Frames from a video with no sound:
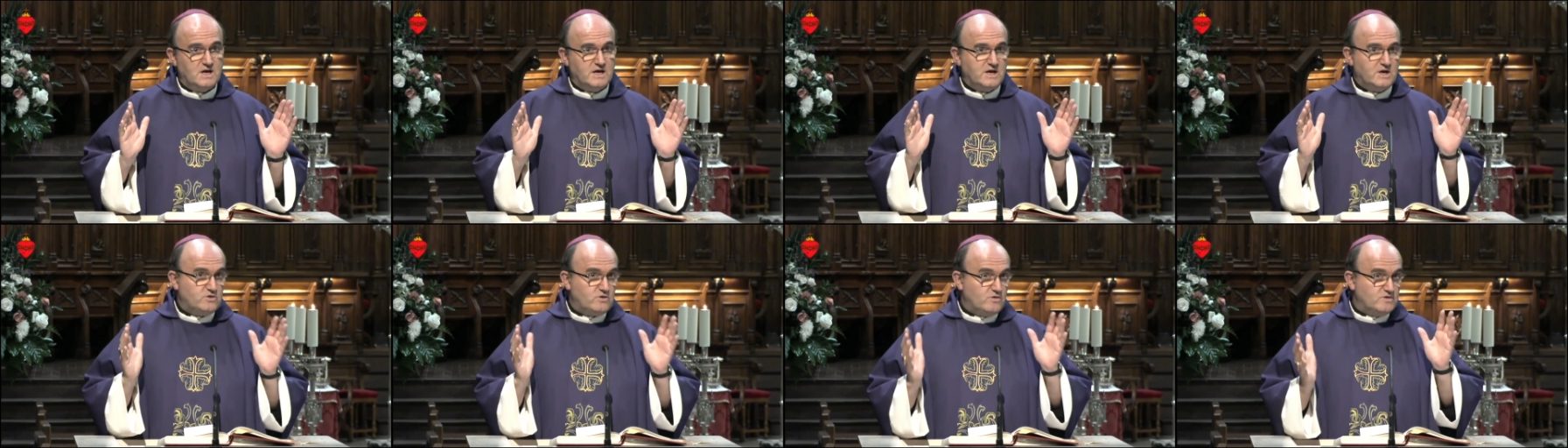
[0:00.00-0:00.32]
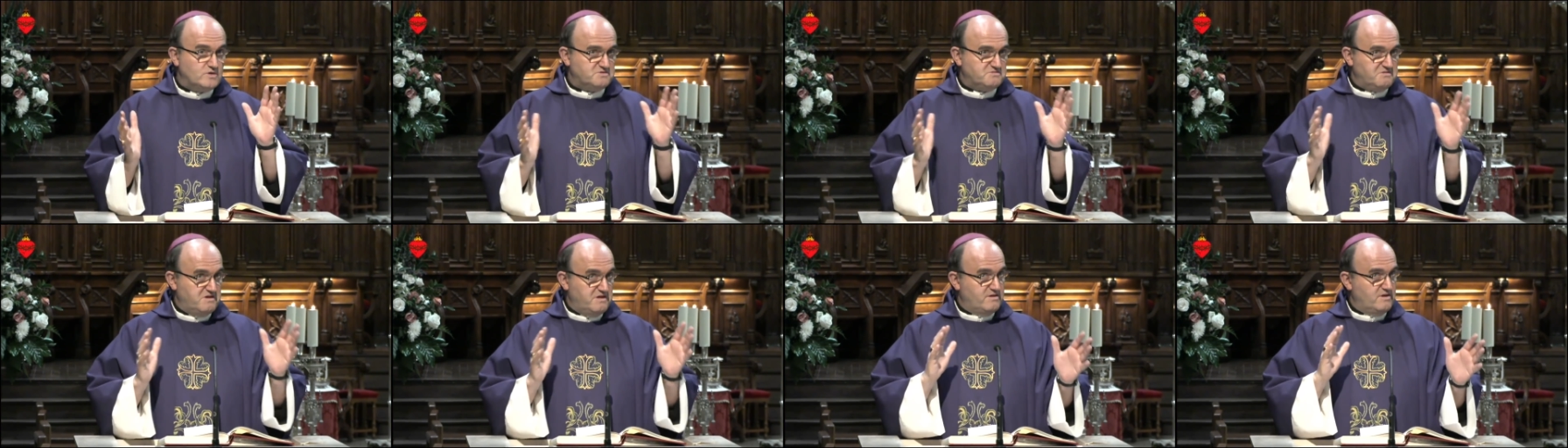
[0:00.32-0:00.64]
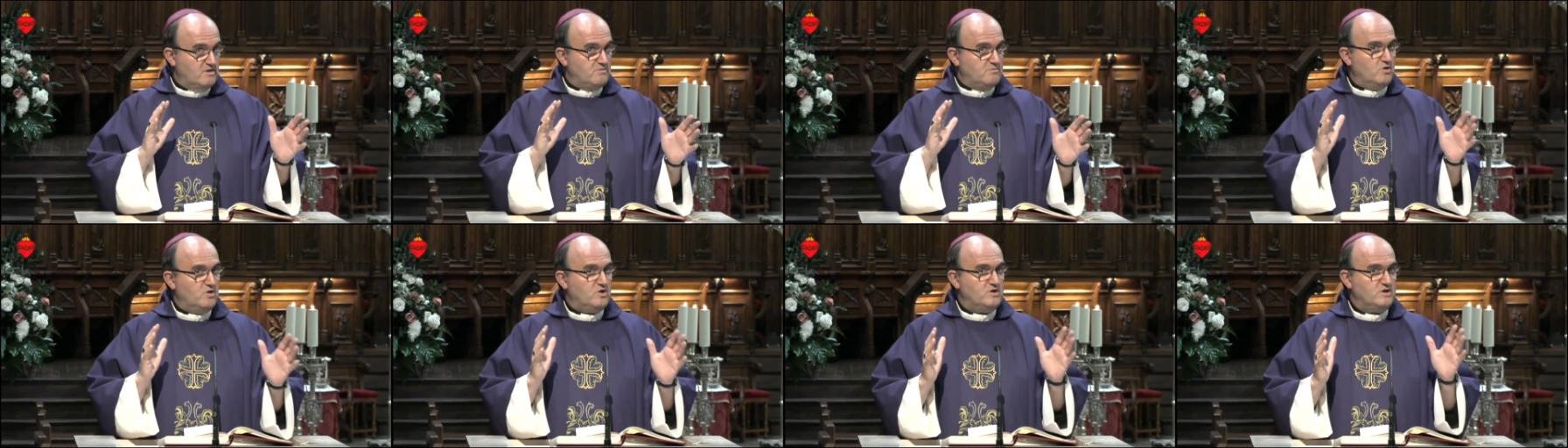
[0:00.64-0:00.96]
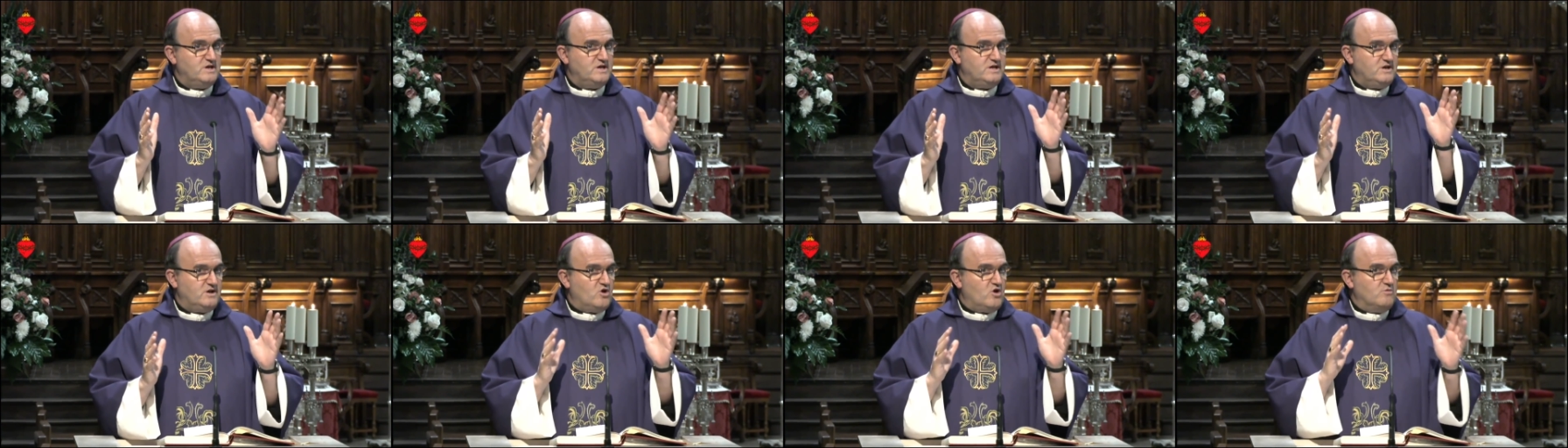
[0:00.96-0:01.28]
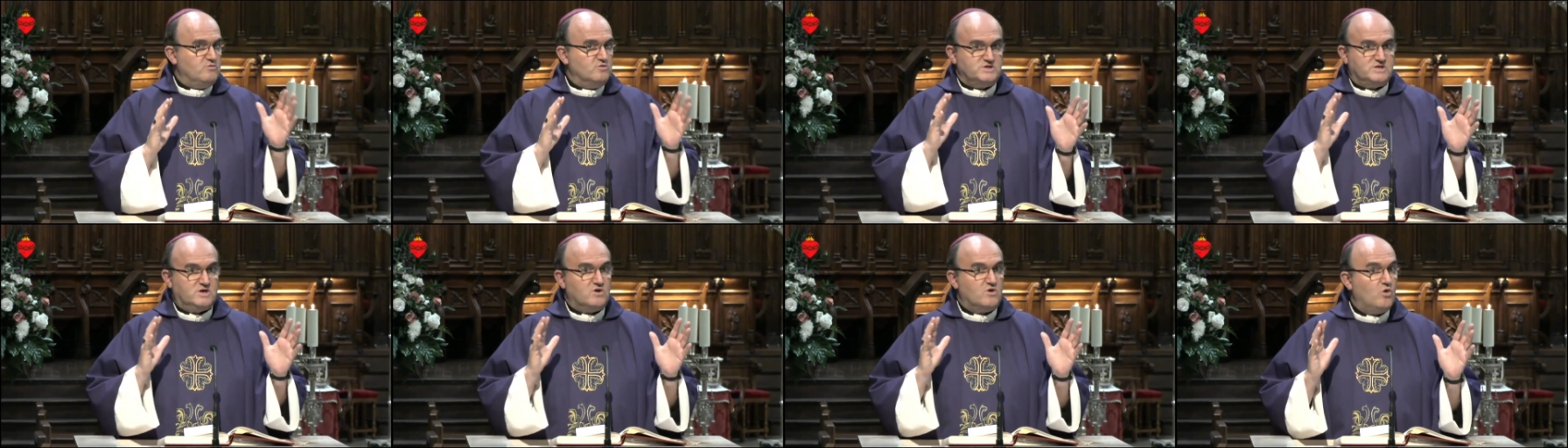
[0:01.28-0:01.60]
Entonces dice, bueno, ¿y
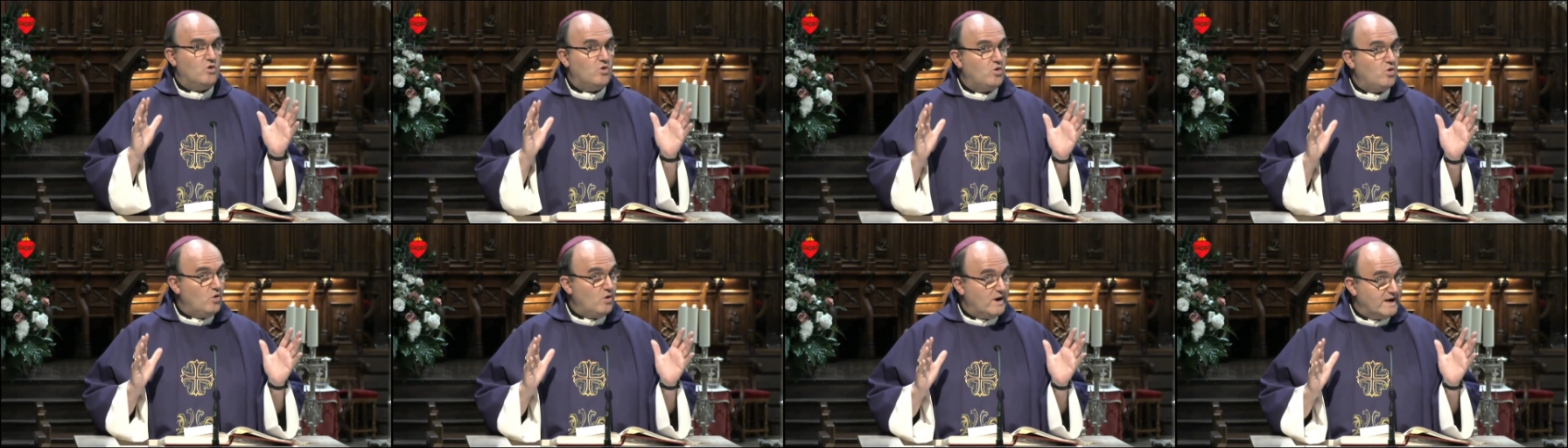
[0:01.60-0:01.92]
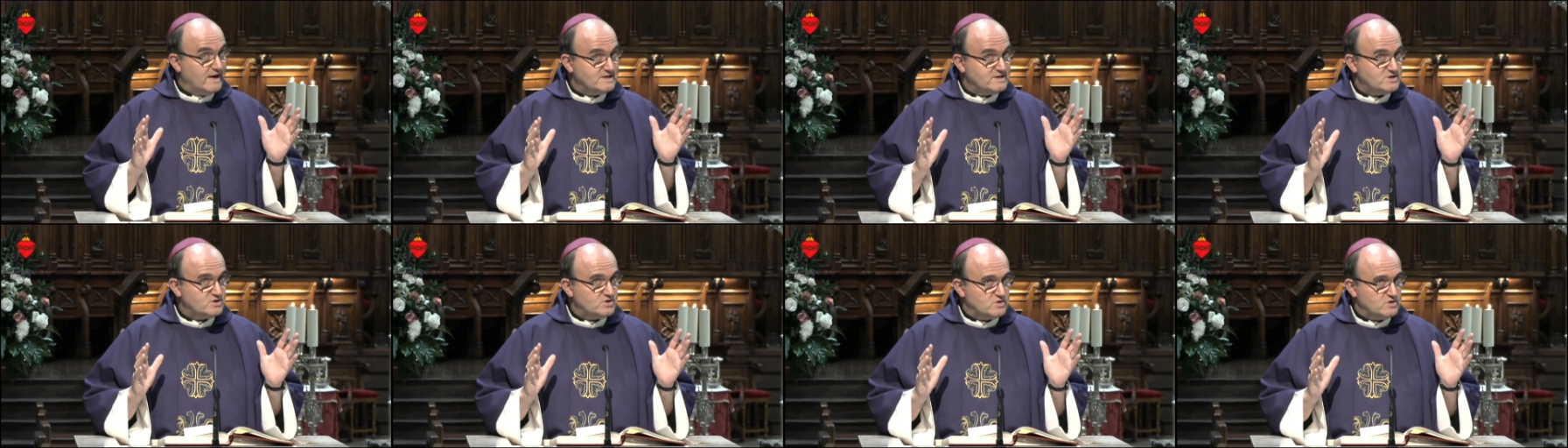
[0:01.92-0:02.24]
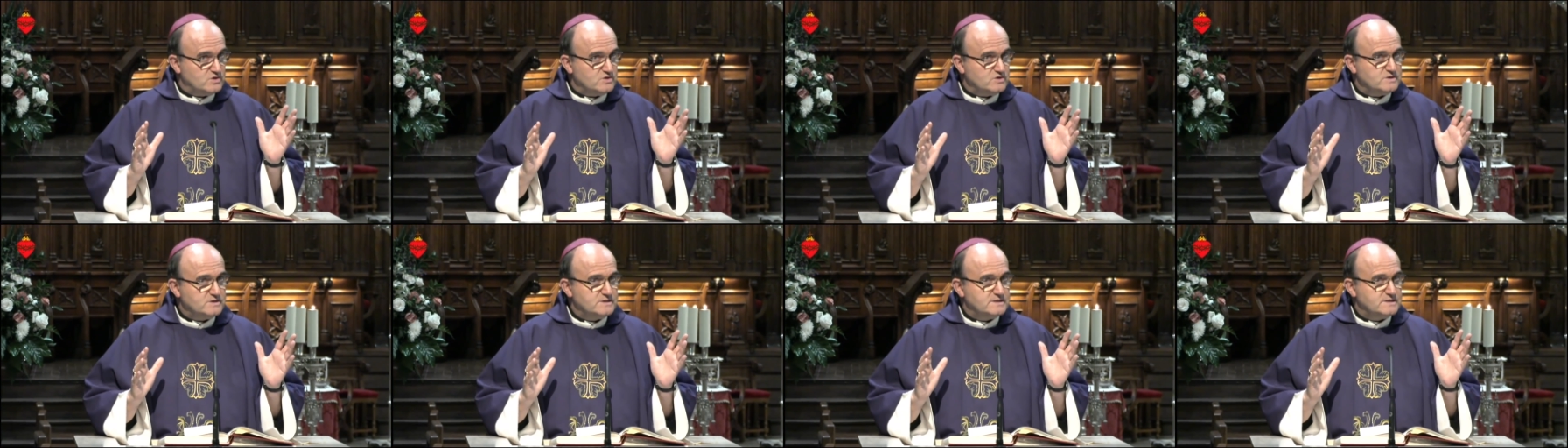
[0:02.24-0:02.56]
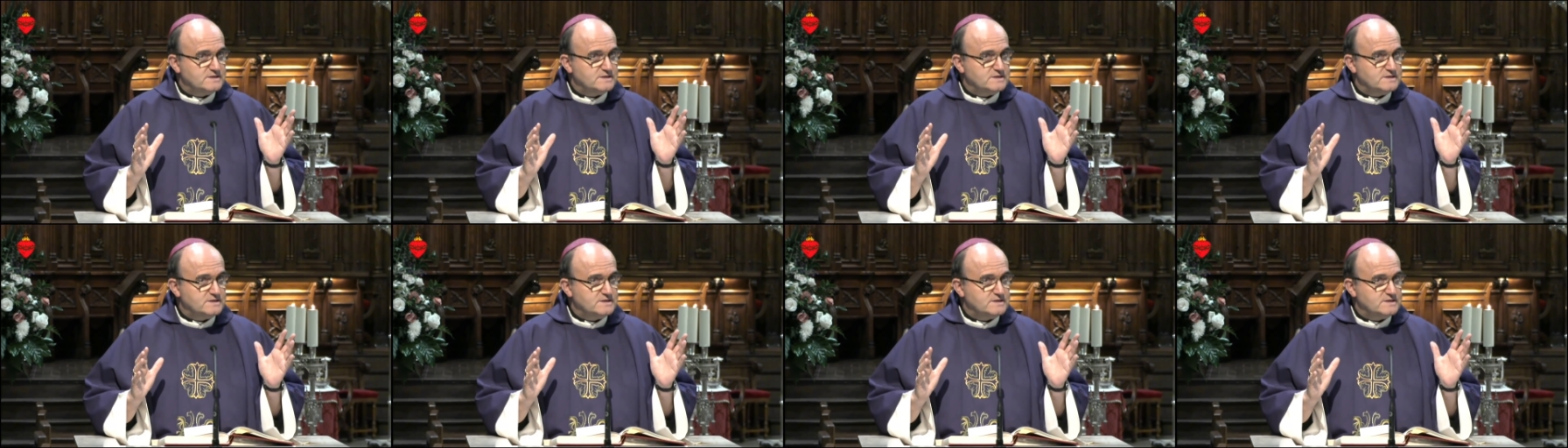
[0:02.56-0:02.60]
cómo se conjuga eso, no?